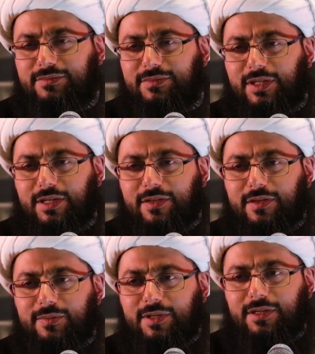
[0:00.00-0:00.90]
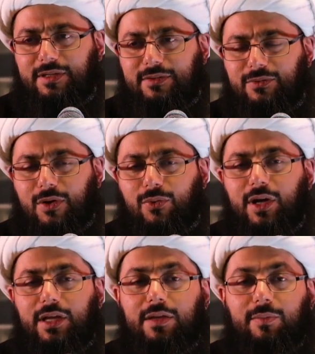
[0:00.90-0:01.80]
عياذا بالله وهو
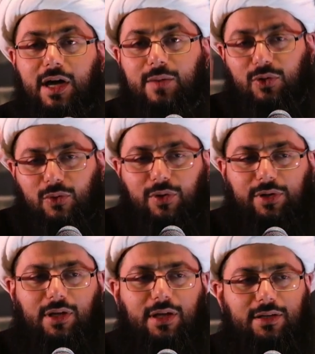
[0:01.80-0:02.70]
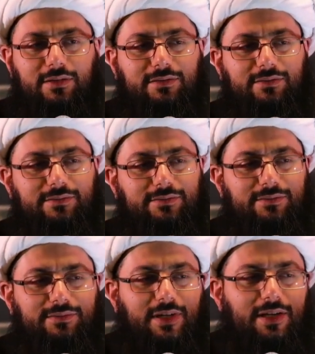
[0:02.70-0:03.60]
امام القراء
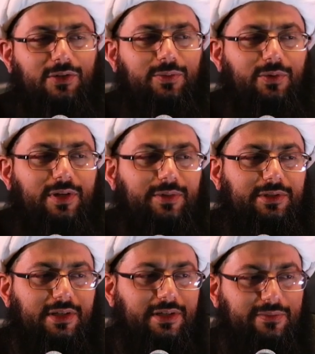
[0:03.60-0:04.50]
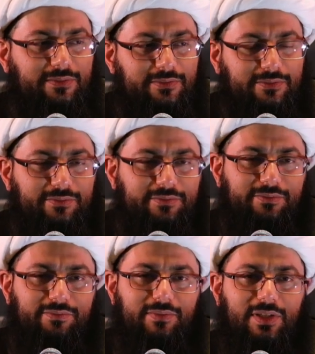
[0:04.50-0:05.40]
علي بن ابي طالب
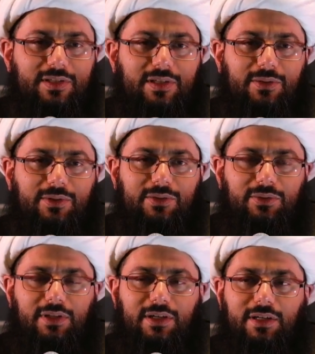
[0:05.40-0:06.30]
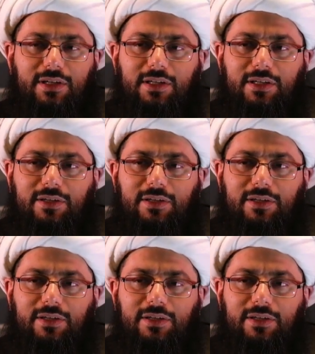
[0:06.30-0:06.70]
صلوات الله عليه